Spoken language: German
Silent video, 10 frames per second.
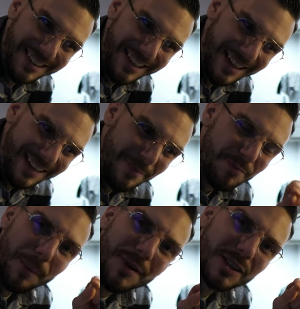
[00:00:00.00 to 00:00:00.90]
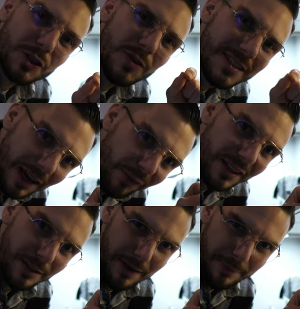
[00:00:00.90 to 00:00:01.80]
ja, damit das schön
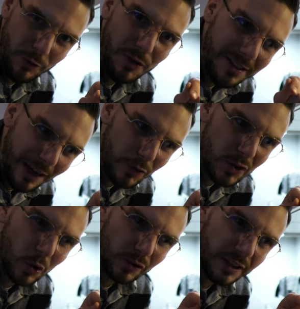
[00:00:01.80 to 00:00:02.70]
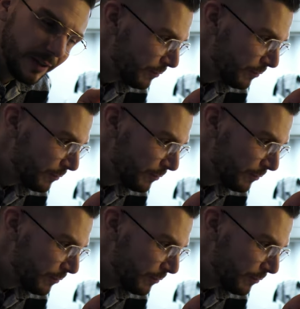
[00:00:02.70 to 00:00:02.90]
saftig bleibt und nicht austrocknet.